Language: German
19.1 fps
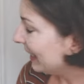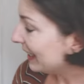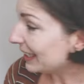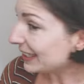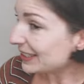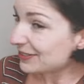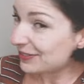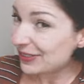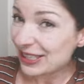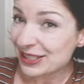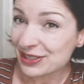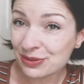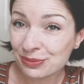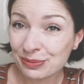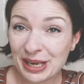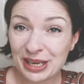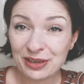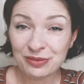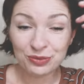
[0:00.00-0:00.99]
Das wäre so
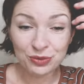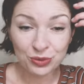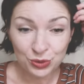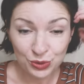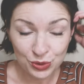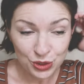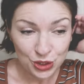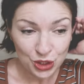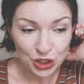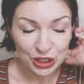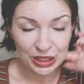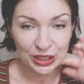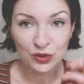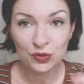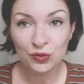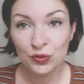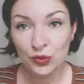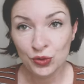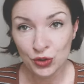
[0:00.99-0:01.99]
mein Wunsch.
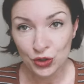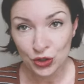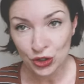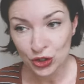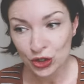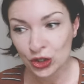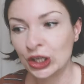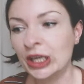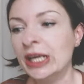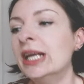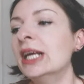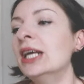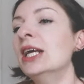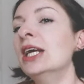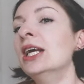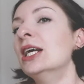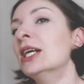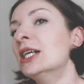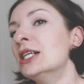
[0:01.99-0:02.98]
Wunsch?
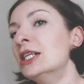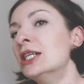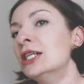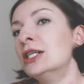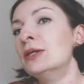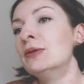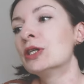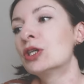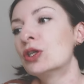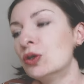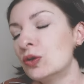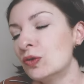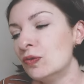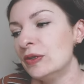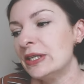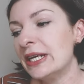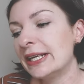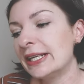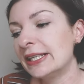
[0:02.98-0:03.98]
Mal gucken,
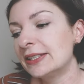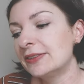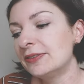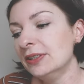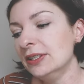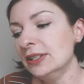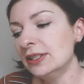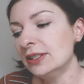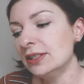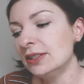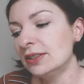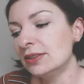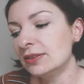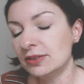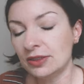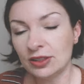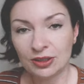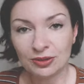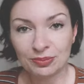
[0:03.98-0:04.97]
wie er das findet
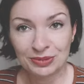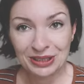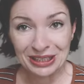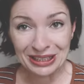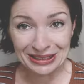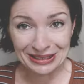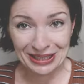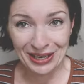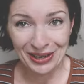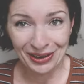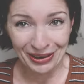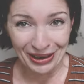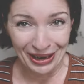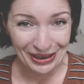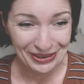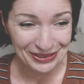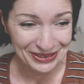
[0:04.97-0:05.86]
und ob das dann auch